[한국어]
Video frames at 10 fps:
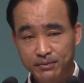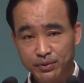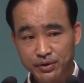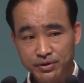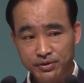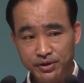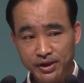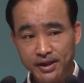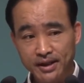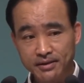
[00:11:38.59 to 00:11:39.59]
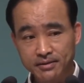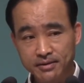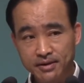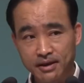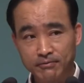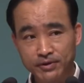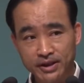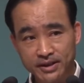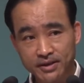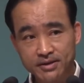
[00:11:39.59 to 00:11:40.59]
불순종의 아들들
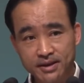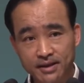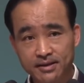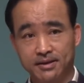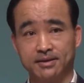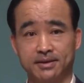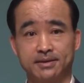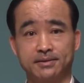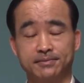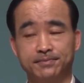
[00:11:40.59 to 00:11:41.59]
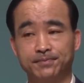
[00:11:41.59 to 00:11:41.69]
가운데 역사한다 그랬어요.